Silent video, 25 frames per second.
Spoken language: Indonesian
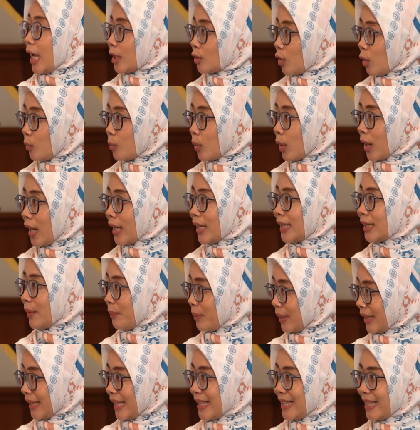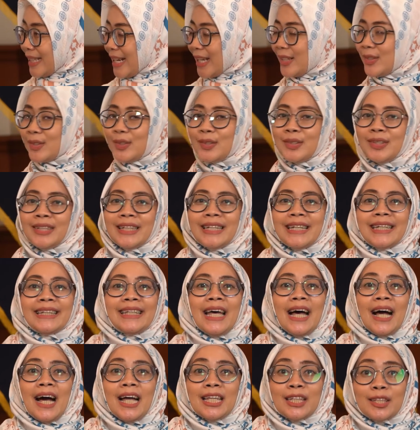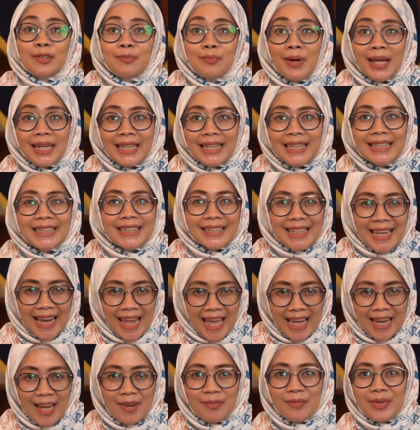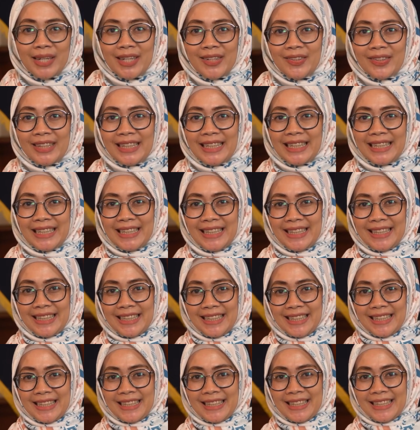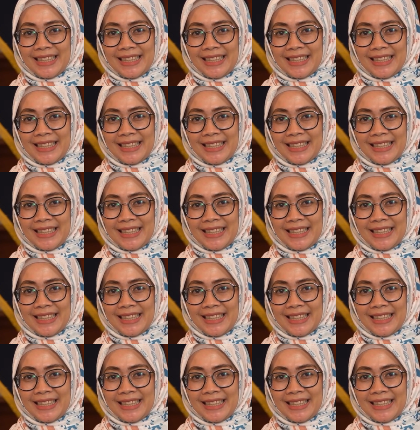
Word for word: kita akan ngobrol lagi tapi kita jeda dulu. Kita akan kembali setelah yang berikut ini.